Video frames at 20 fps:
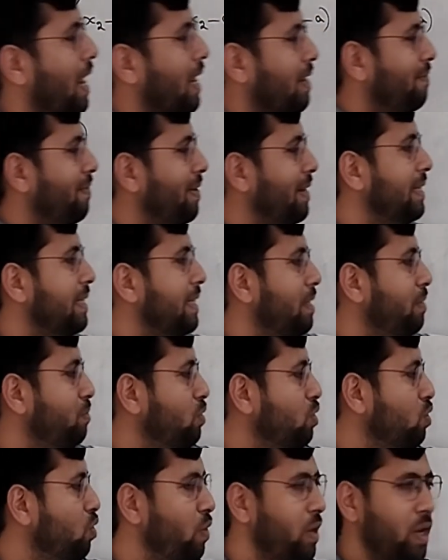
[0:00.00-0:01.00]
आगे वाली
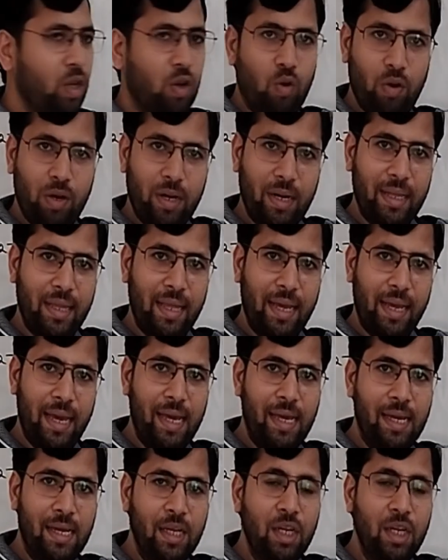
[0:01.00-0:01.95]
टर्म्स को इग्नोर कर देंगे